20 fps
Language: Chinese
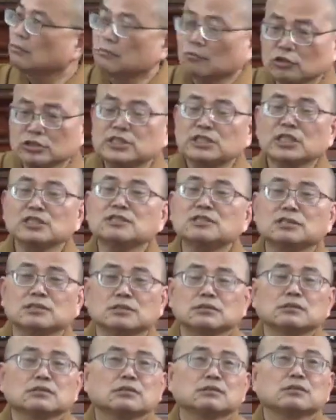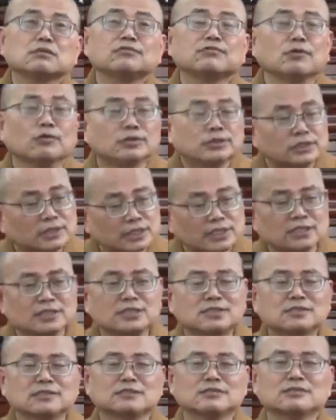我坚持佛是这个意
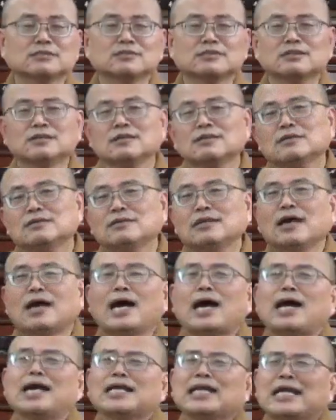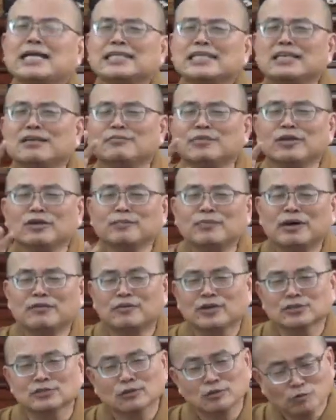思。那阿难也没有办
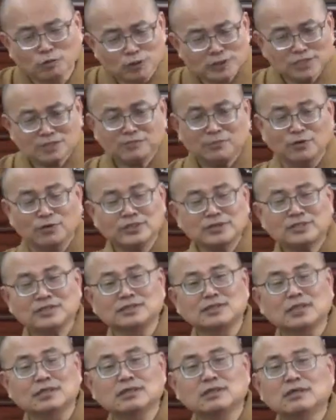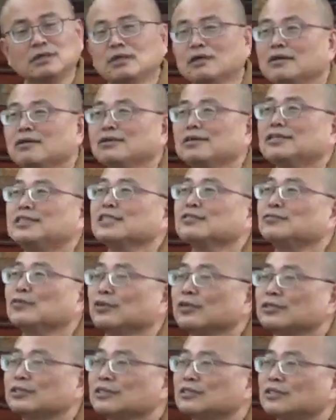法说我是佛的智者，你是
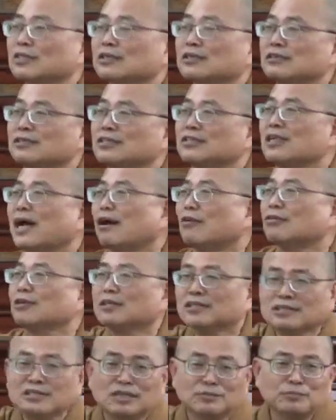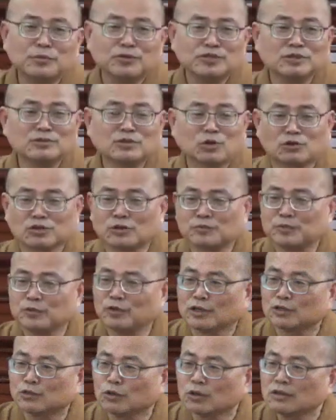佛的智者，你老了，你也不一定懂得比
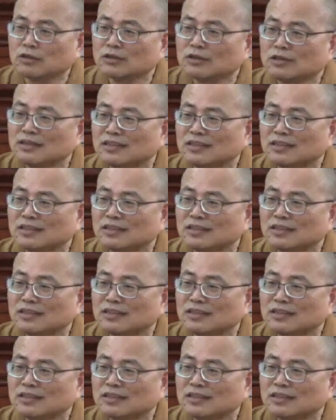我多。